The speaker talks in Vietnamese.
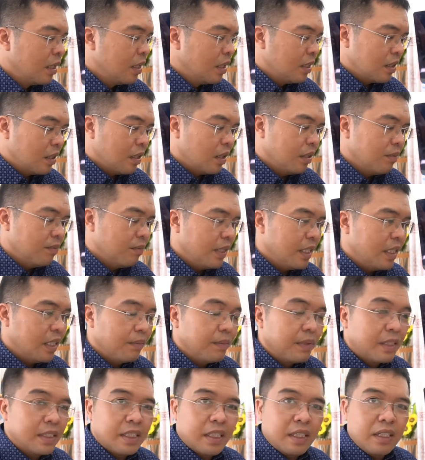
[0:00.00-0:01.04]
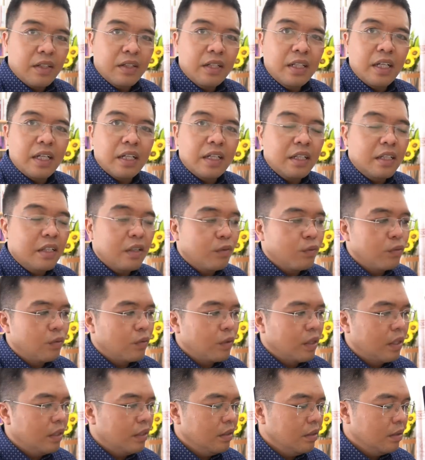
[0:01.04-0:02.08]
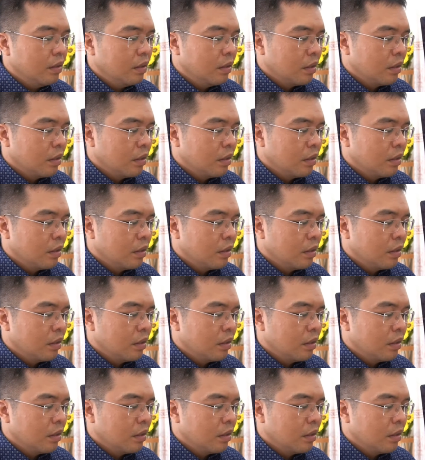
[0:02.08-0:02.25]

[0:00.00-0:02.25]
Rồi bây giờ mình sẽ nói lại cái dòng vấn